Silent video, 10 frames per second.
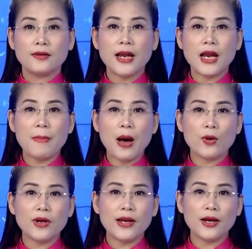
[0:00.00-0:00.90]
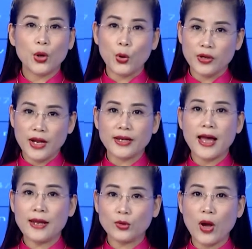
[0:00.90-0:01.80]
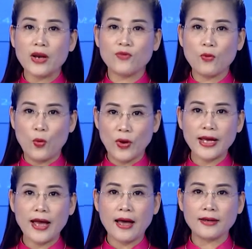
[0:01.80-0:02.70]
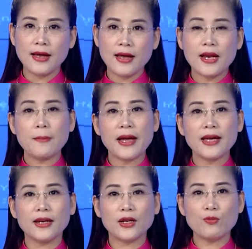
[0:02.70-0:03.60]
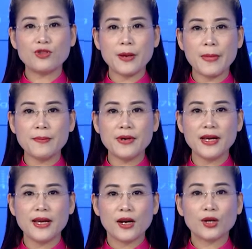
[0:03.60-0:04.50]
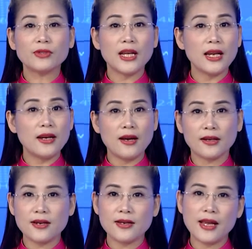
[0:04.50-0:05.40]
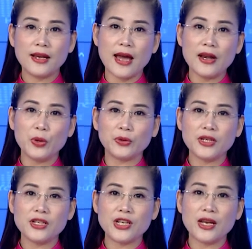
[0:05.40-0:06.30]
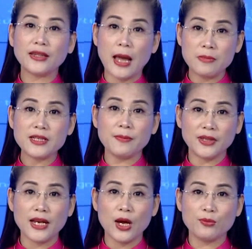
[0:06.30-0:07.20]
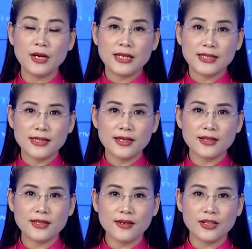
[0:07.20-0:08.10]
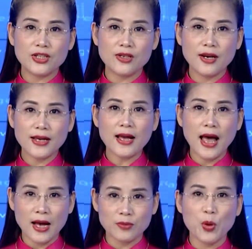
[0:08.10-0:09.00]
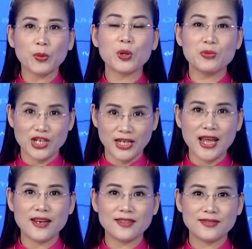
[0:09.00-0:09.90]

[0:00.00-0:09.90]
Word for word: Để đảm bảo lưới điện ổn định an toàn phục vụ khách hàng, năm 2020, công ty Điện lực Hưng Yên đã đầu tư trên 800 tỷ đồng xây dựng sửa chữa các hạng mục công trình điện.